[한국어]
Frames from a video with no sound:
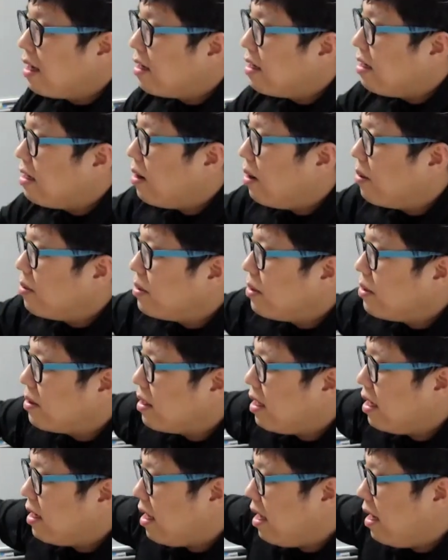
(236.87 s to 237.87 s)
그러니까
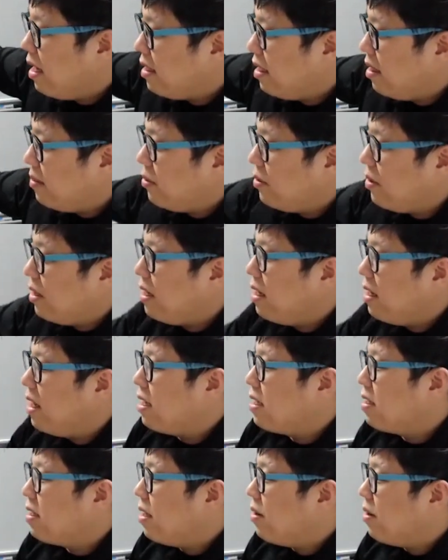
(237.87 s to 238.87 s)
엄청나게 하다
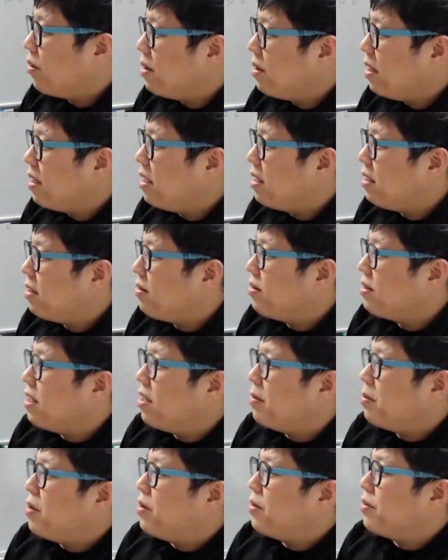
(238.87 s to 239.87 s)
보니까 이제 어떻게 되는
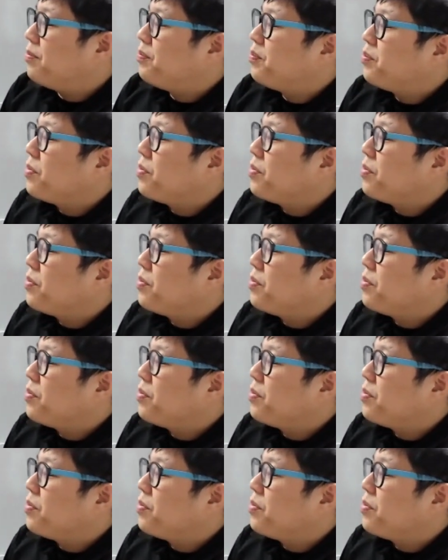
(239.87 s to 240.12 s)
거냐면